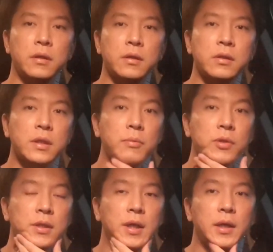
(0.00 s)
그러다
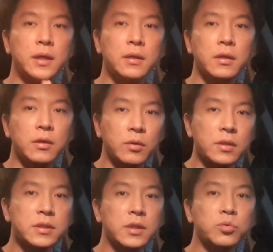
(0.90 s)
보니까
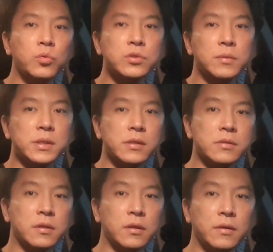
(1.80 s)
굉장히 좋은 점이
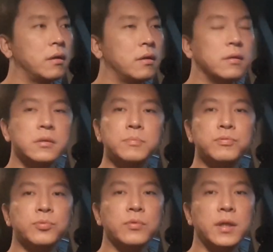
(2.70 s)
있었어요 그
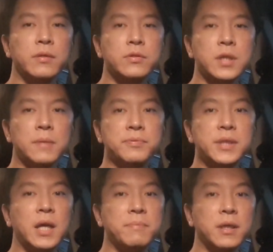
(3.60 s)
부동산에서 제가
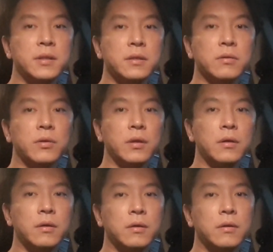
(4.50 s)
VIP가 되는
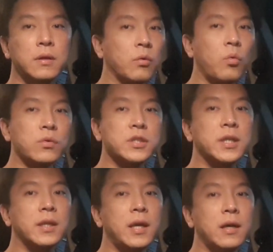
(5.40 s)
거예요
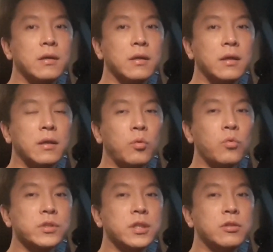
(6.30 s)
공실에 대한
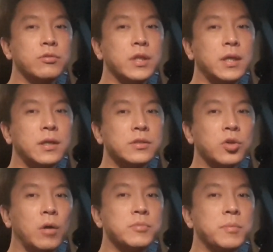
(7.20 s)
공실률이
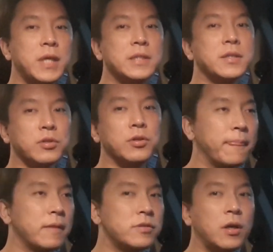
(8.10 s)
점점
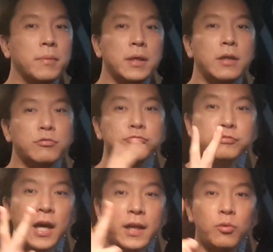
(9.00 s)
낮아져요. 처음엔
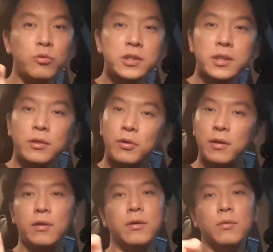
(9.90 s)
한두 달이 공실인
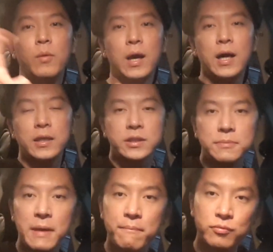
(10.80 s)
거예요. 와,
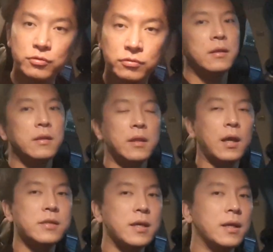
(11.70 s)
씨, 멘붕.
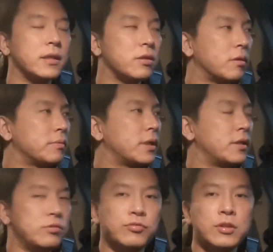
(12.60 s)
내가 생각했던
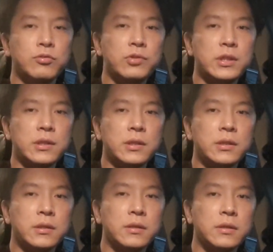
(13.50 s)
것보다 수익률이
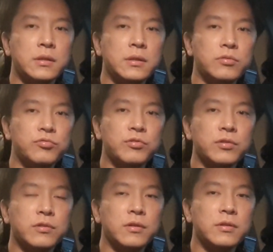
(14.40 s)

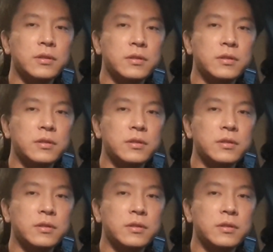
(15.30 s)
줄어들어.